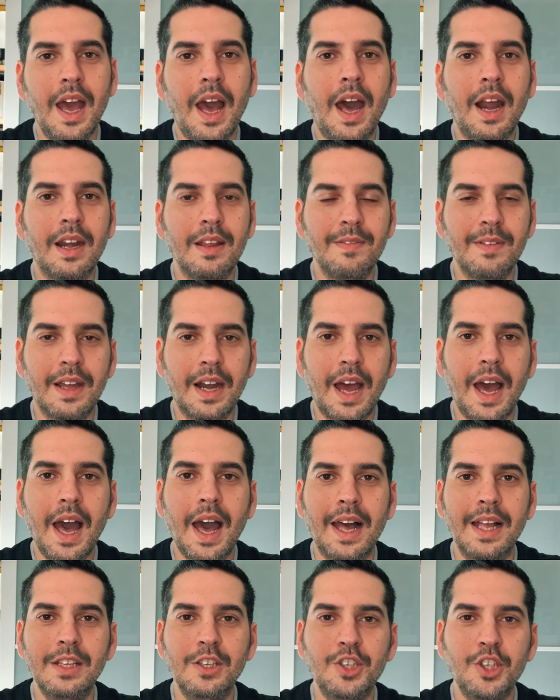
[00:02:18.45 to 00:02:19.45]
arriverà
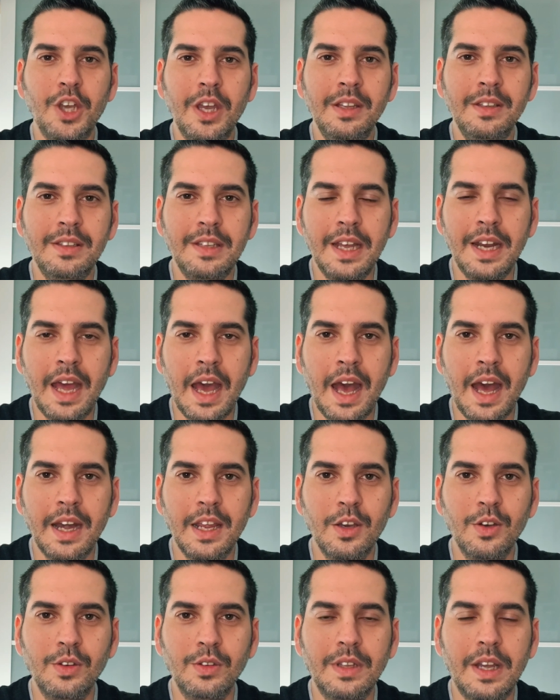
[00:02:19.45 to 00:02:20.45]
al
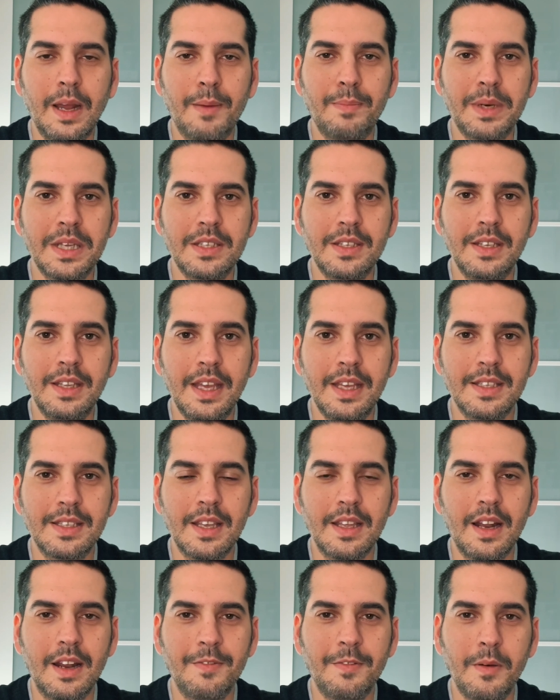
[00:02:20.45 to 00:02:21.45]
centenario della presidenza
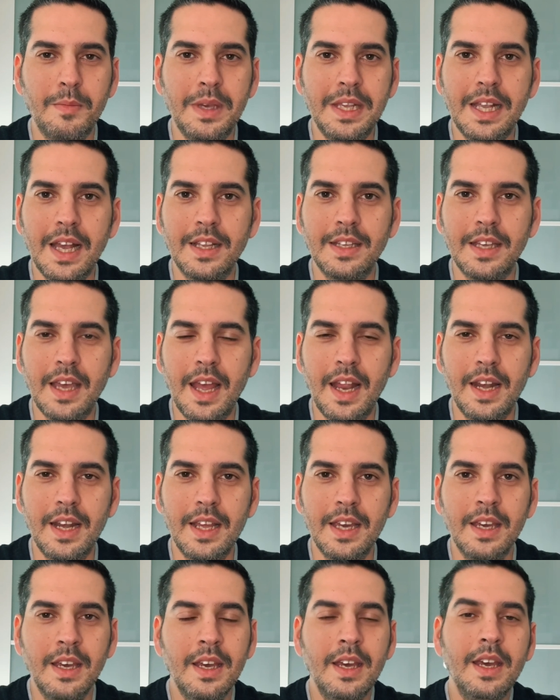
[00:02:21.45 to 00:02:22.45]
della famiglia Agnelli